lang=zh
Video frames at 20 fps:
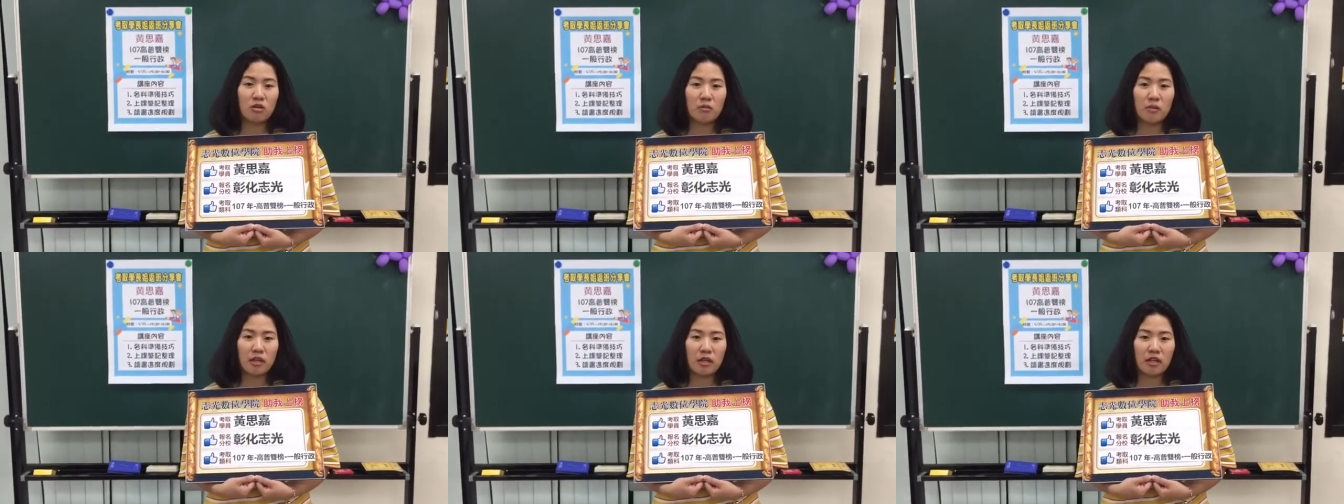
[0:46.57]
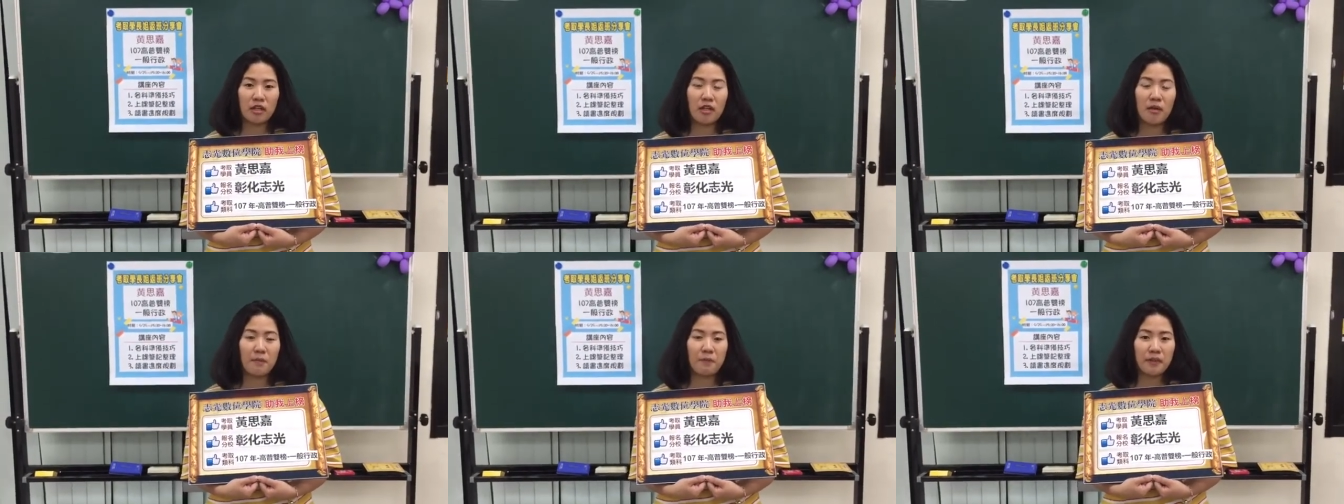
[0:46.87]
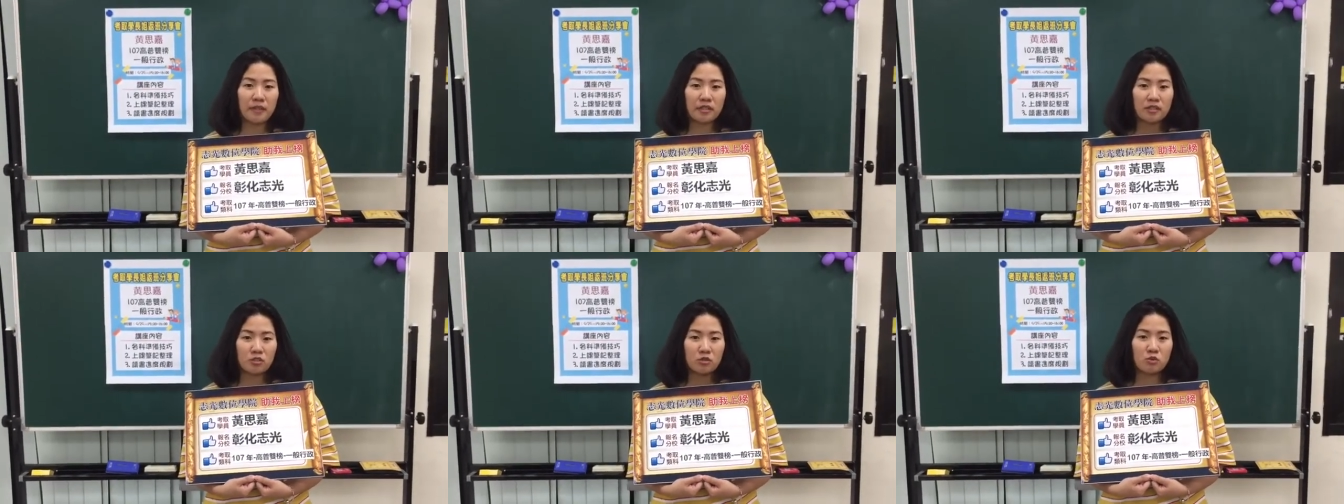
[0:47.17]
你们可以
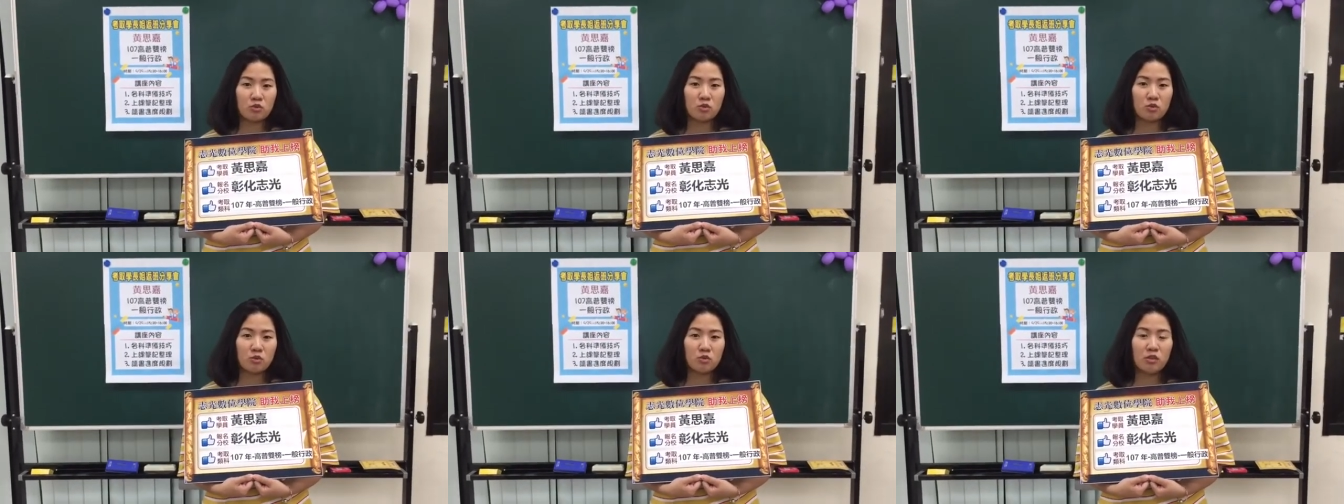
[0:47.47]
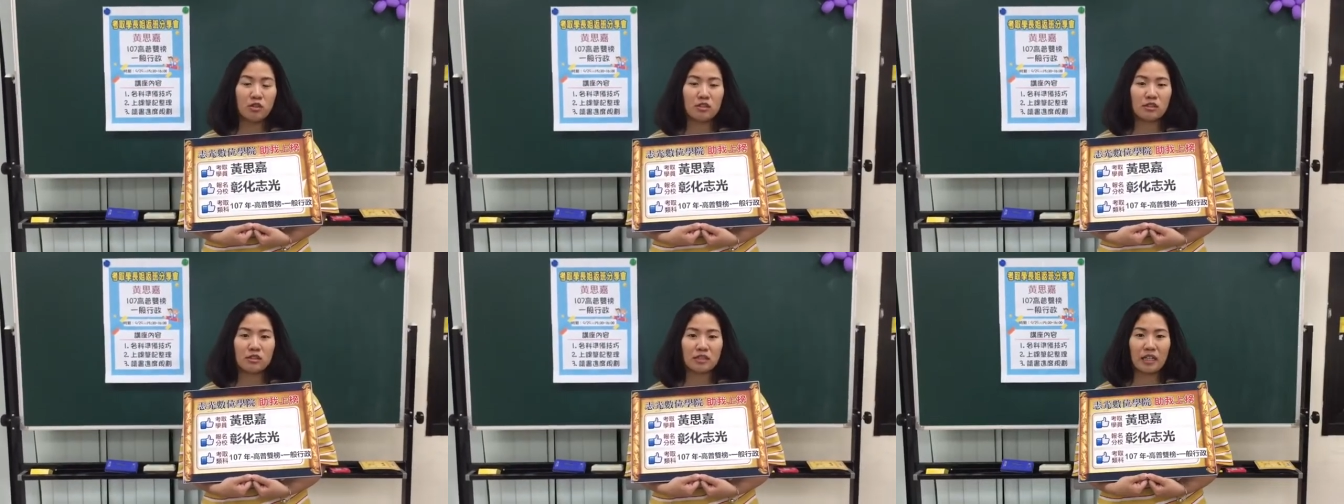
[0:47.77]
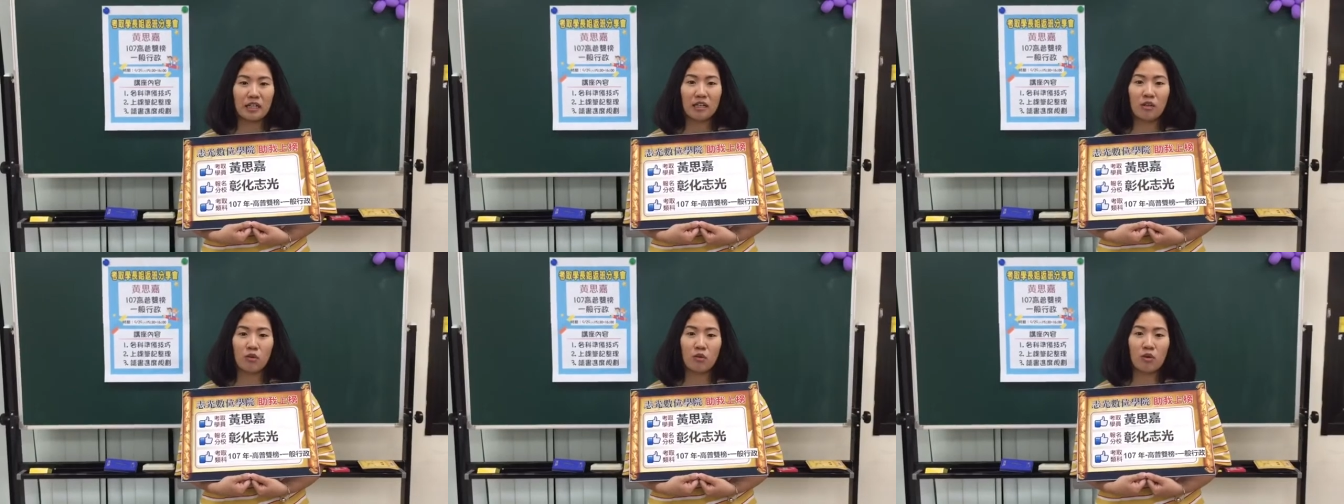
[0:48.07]
彼此询问，
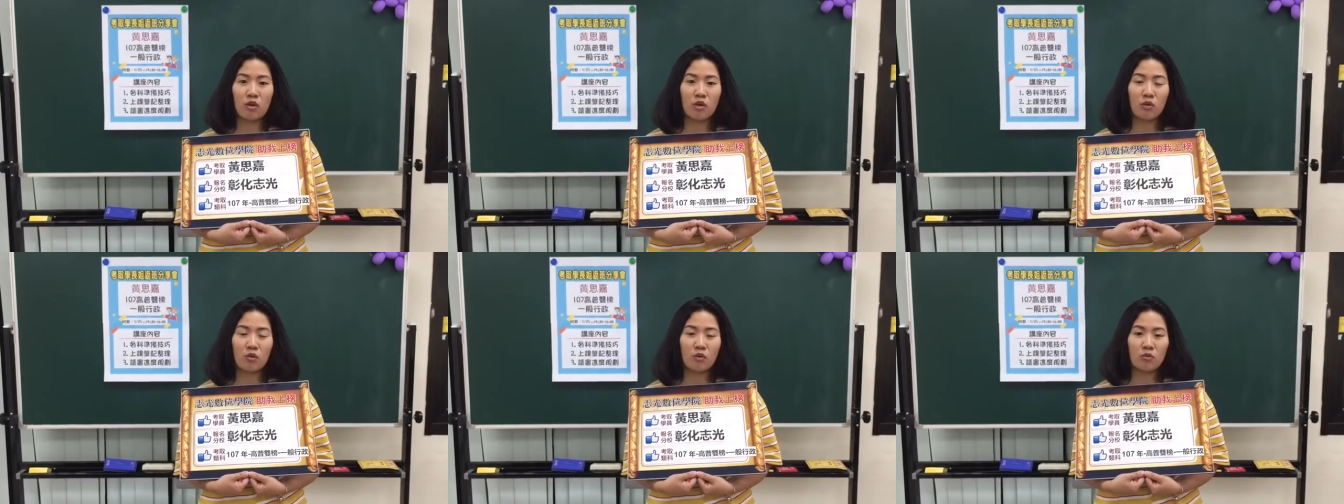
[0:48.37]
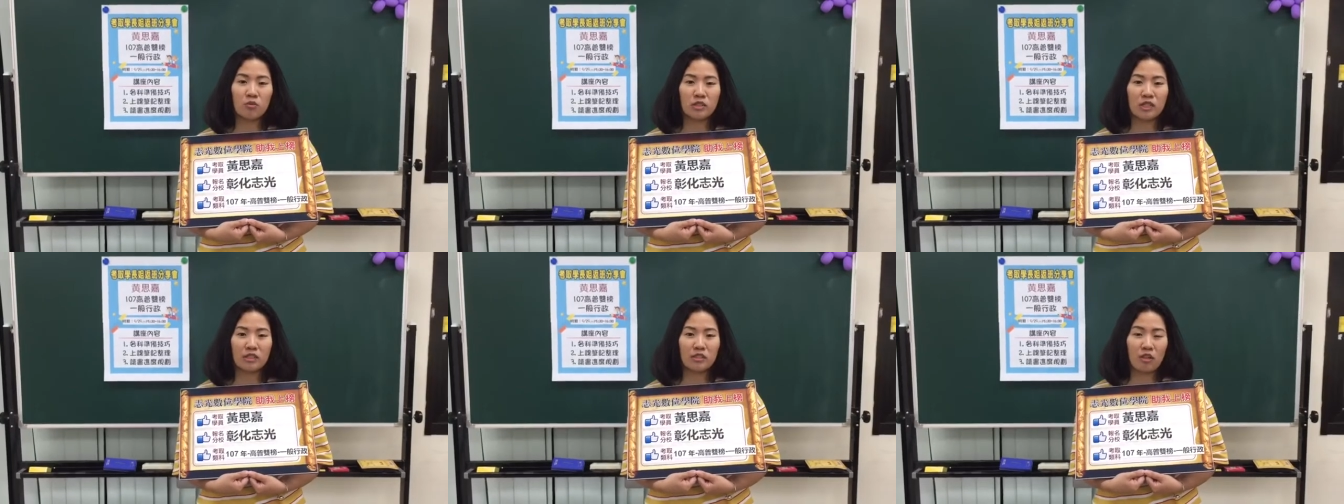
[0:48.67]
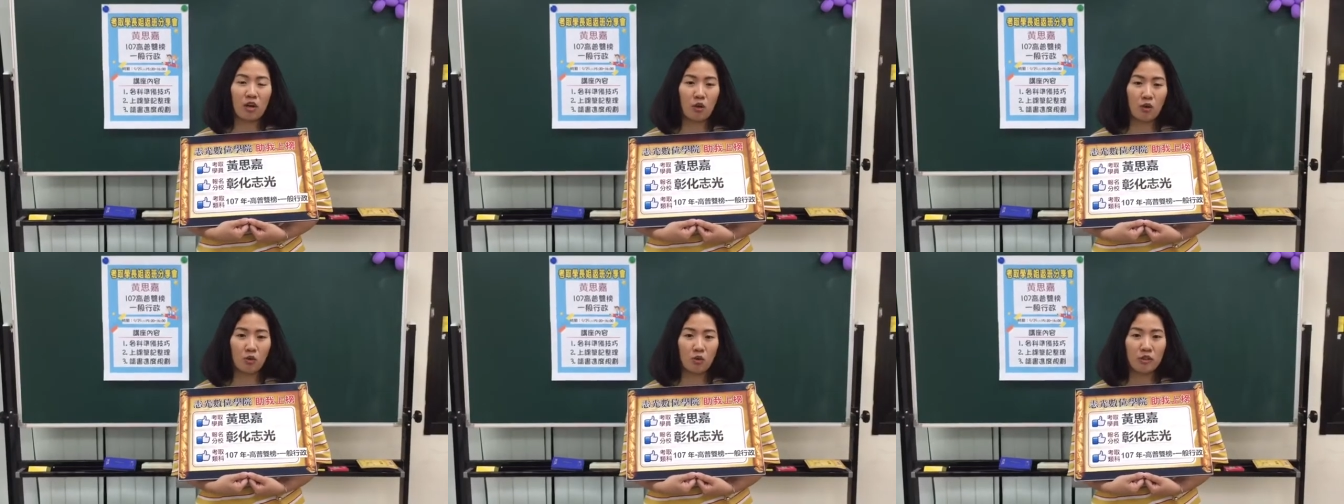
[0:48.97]
才能会有互
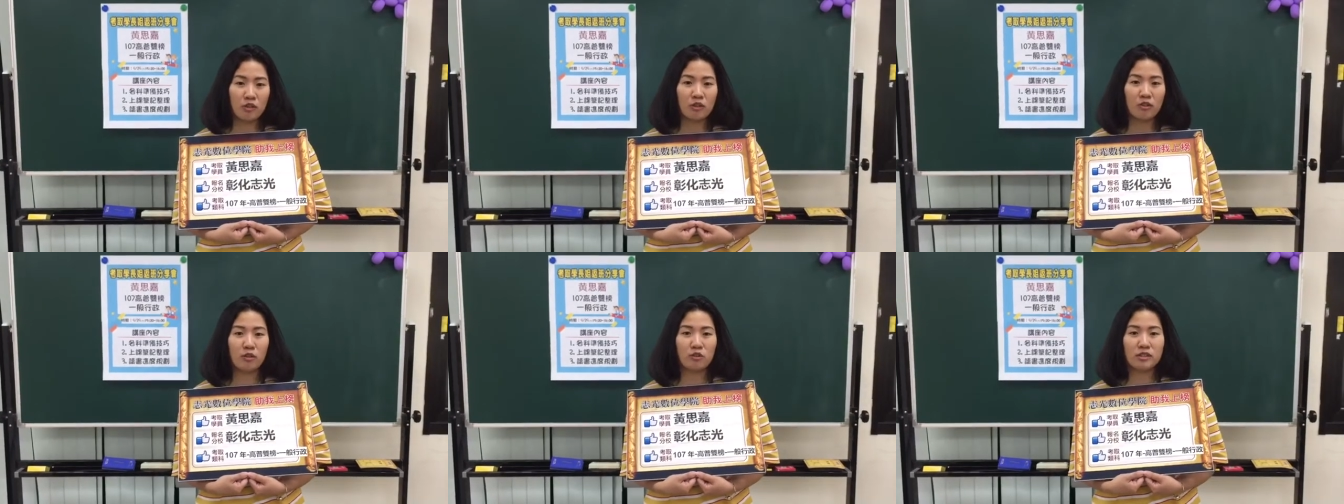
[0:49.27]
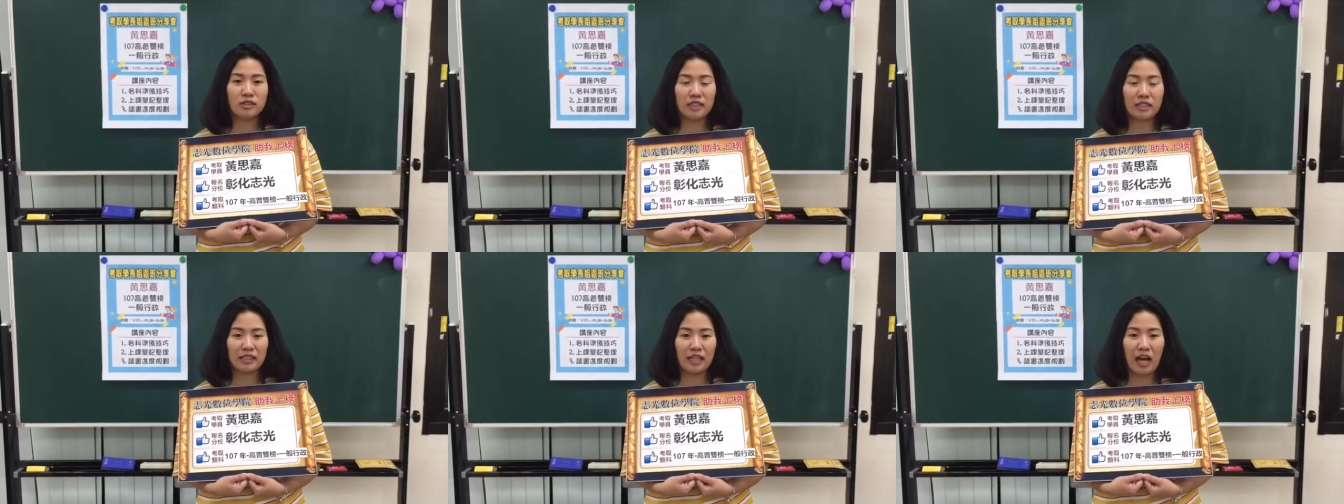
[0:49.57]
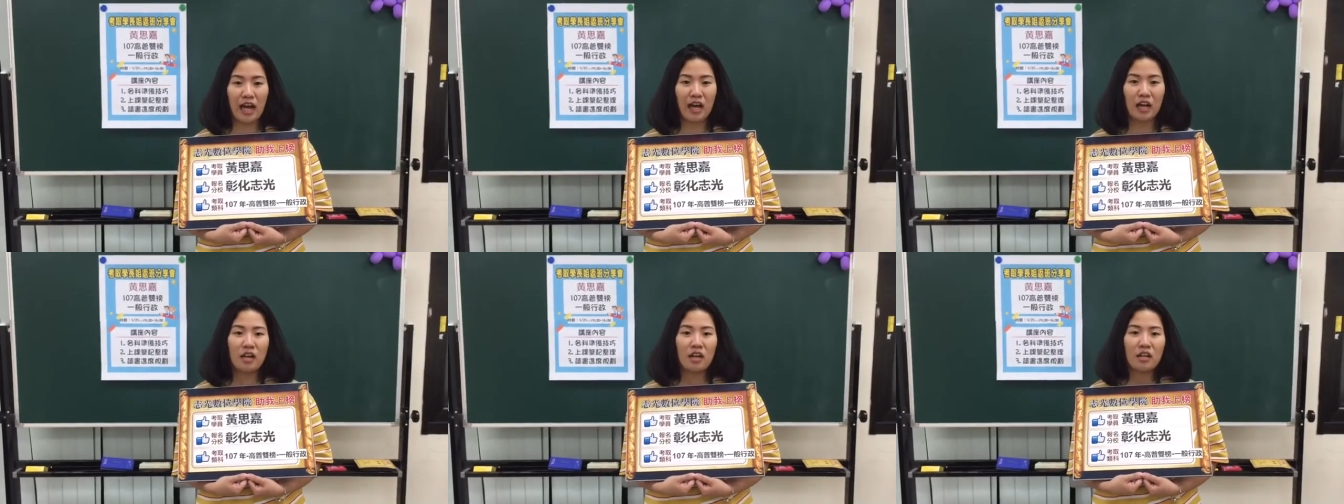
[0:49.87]
相讨论，有解
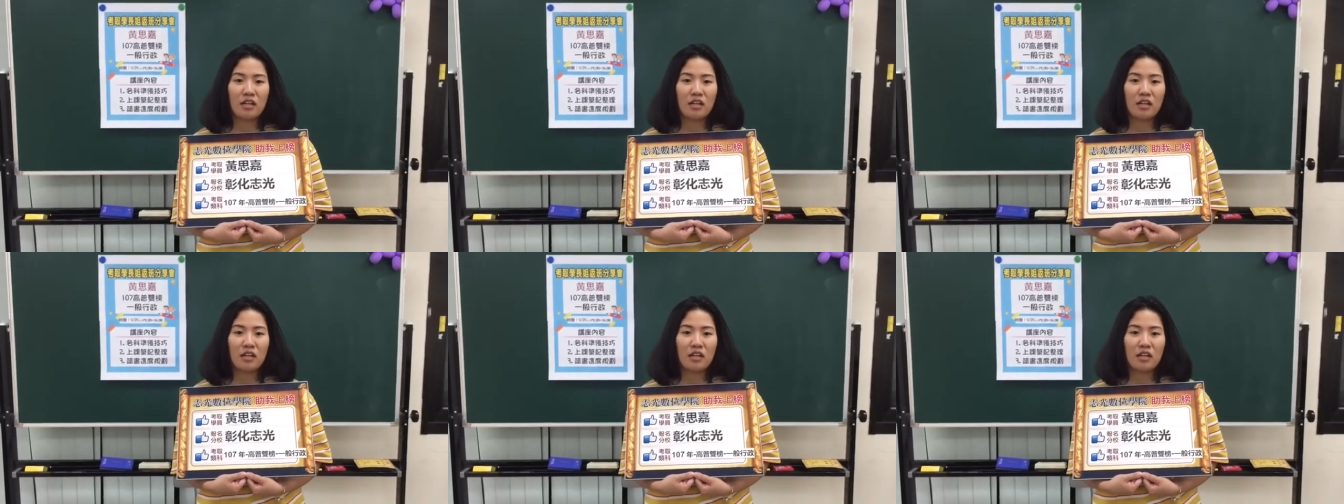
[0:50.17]
答。